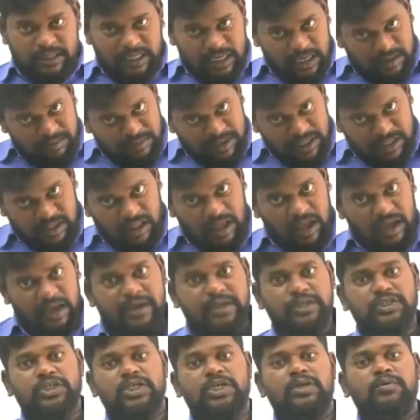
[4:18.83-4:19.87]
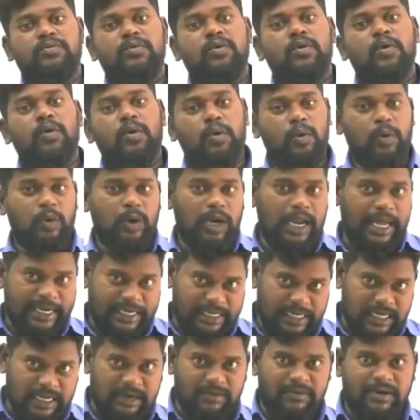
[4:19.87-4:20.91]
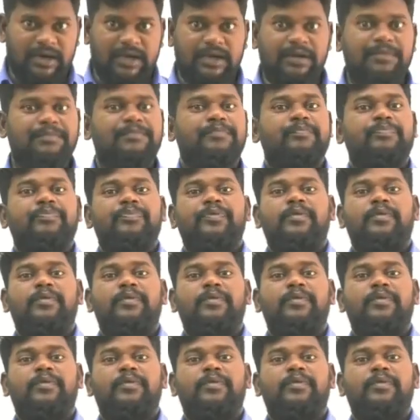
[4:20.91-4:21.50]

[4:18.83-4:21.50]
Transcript: ధర్మసాగర్ చెరువు లక్నవరం